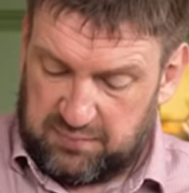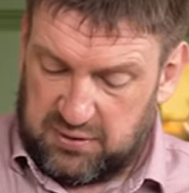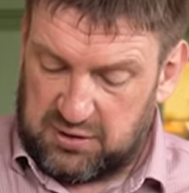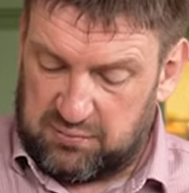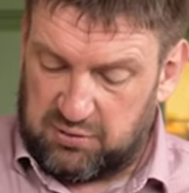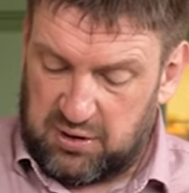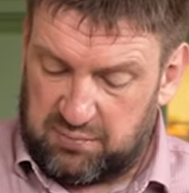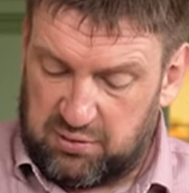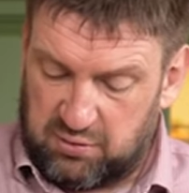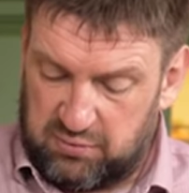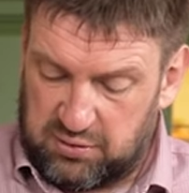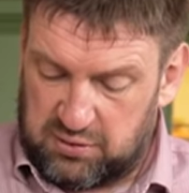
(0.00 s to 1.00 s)
Поэтому я
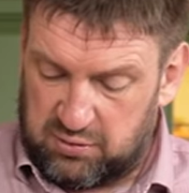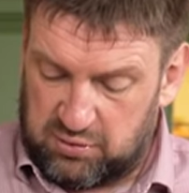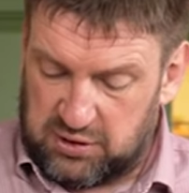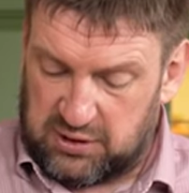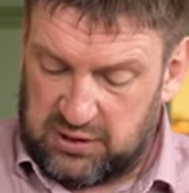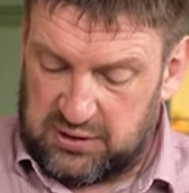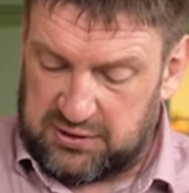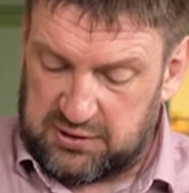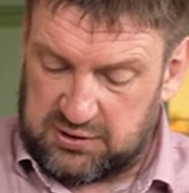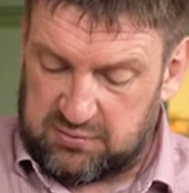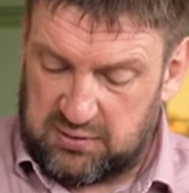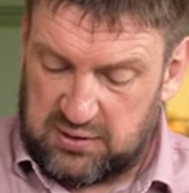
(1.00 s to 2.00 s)
беру вот нужное
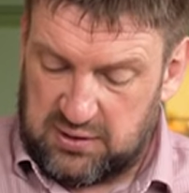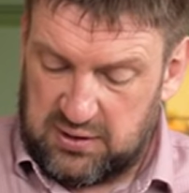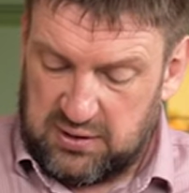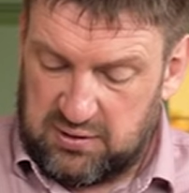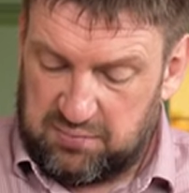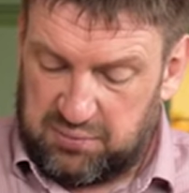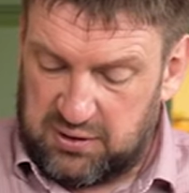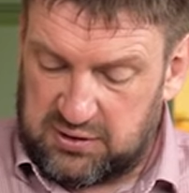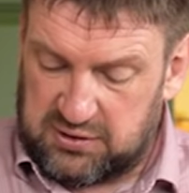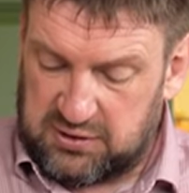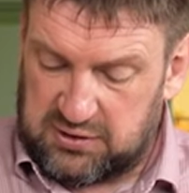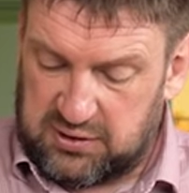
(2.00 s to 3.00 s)
количество
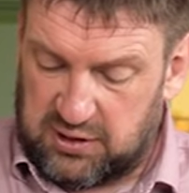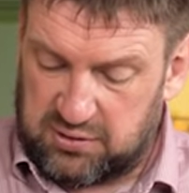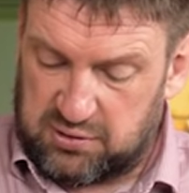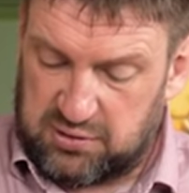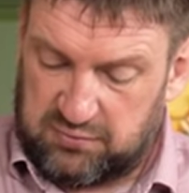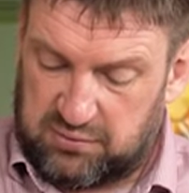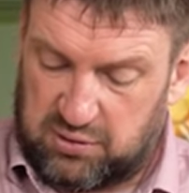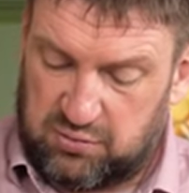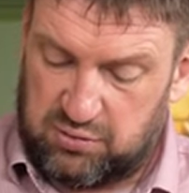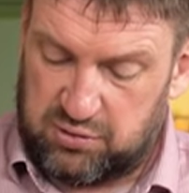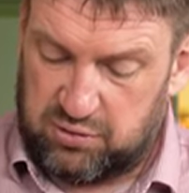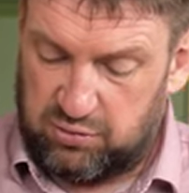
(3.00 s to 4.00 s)
перца, сразу же вот
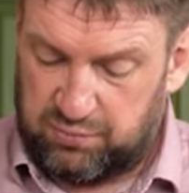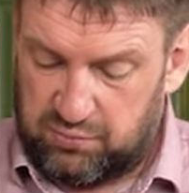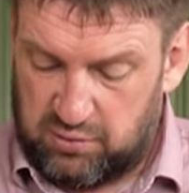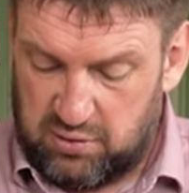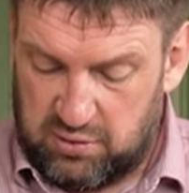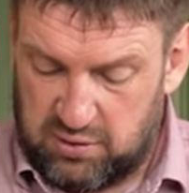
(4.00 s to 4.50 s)
такую ступку,